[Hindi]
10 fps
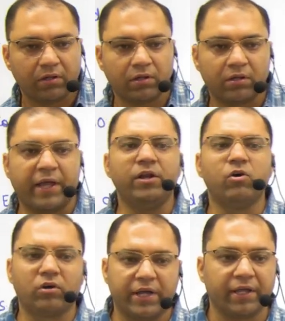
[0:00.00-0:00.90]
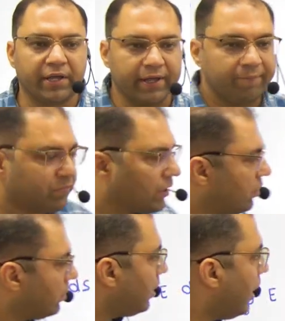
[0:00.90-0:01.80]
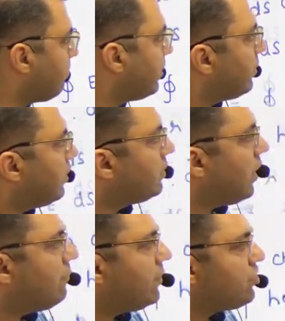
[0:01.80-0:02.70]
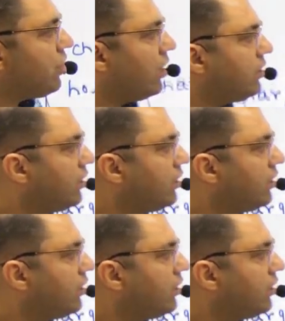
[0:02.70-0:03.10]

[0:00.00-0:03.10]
कई लोग कहेंगे कि आपने सर यहाँ पर जान के